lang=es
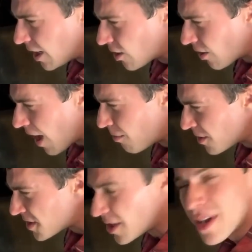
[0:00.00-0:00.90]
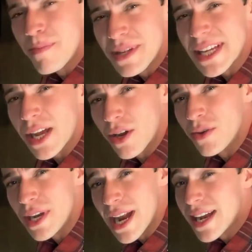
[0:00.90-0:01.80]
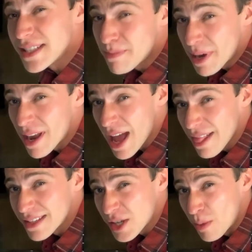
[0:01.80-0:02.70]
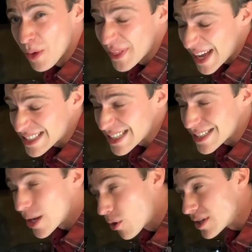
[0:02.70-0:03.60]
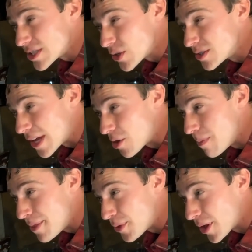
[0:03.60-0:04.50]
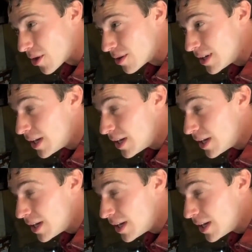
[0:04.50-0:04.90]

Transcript: Gramos, ¿no? Empecé con unidades imperiales como tazas y ahora estoy usando métrico.